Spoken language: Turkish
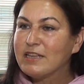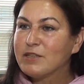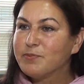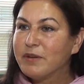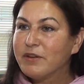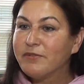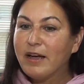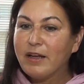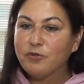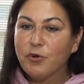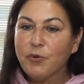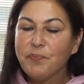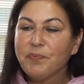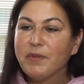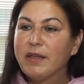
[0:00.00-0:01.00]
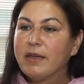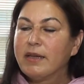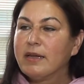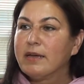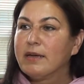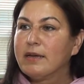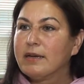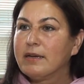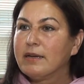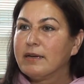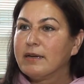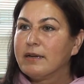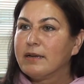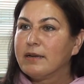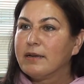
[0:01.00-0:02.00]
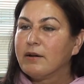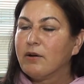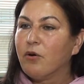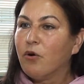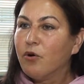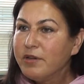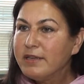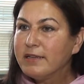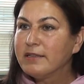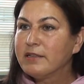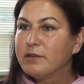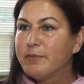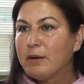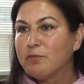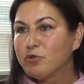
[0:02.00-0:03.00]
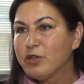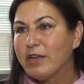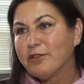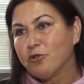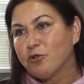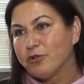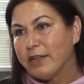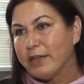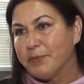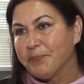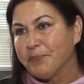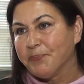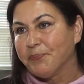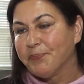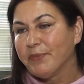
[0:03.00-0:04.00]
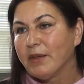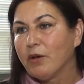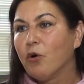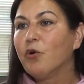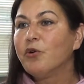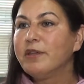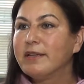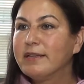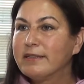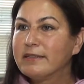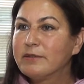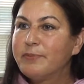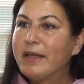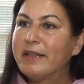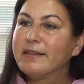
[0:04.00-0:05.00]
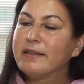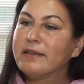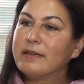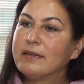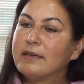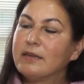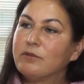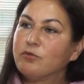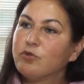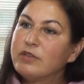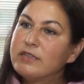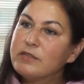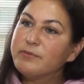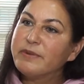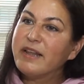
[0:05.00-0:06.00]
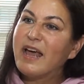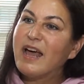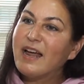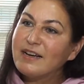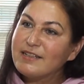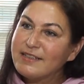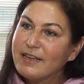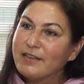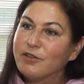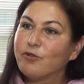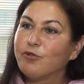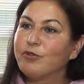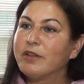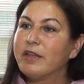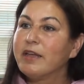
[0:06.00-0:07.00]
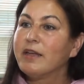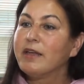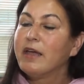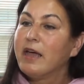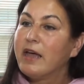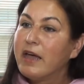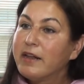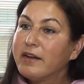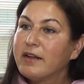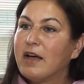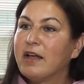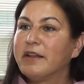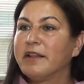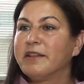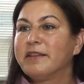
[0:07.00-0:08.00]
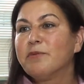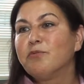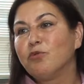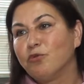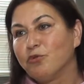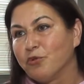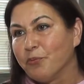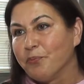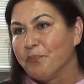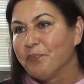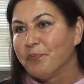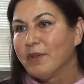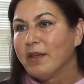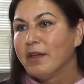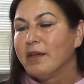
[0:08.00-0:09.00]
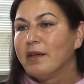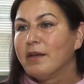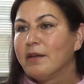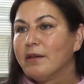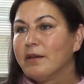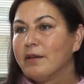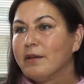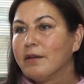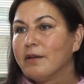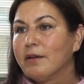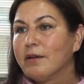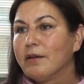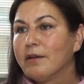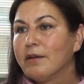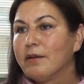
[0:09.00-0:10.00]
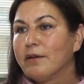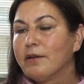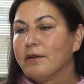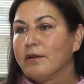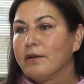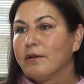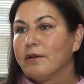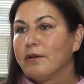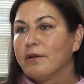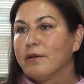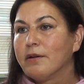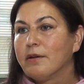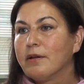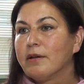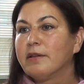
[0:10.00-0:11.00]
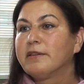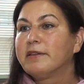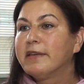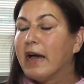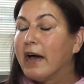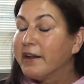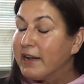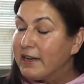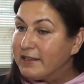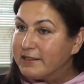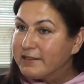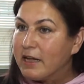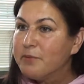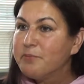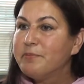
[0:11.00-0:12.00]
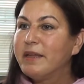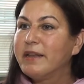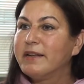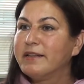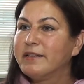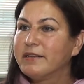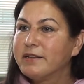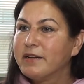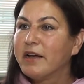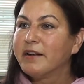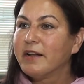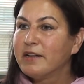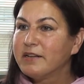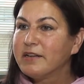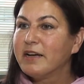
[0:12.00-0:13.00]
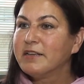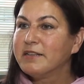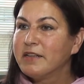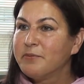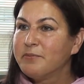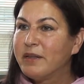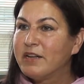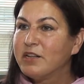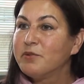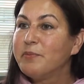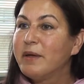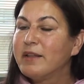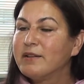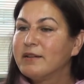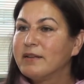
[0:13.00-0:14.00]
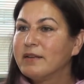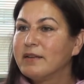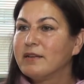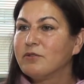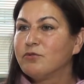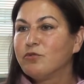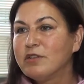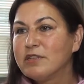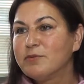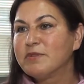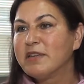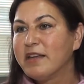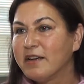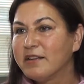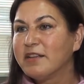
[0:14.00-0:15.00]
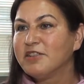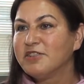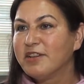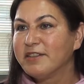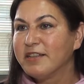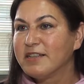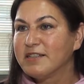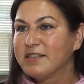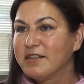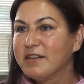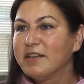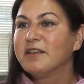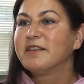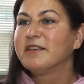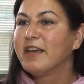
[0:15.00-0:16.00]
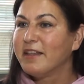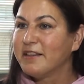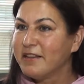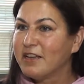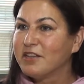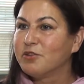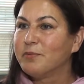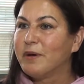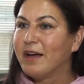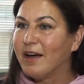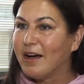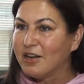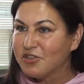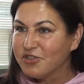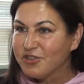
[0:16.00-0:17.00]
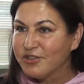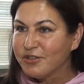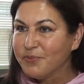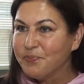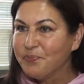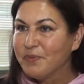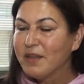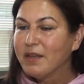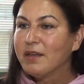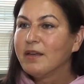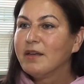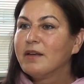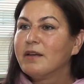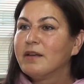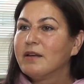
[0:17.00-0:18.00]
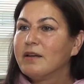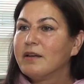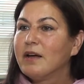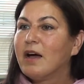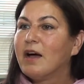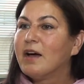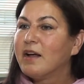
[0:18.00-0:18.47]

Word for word: es privado e, 10 yıldır ben bu sektördeyim. Evet. 10 yıldır ben e, turizmin her sektöründe, her alanda bulundum. Yalnız Aralık'tan beri bur- buradayız. Aralık'tan beridir, Aralık ayından beridir ben e, turizm seyahat ajantasını kendi adıma açtım. Ankara başkentteyiz.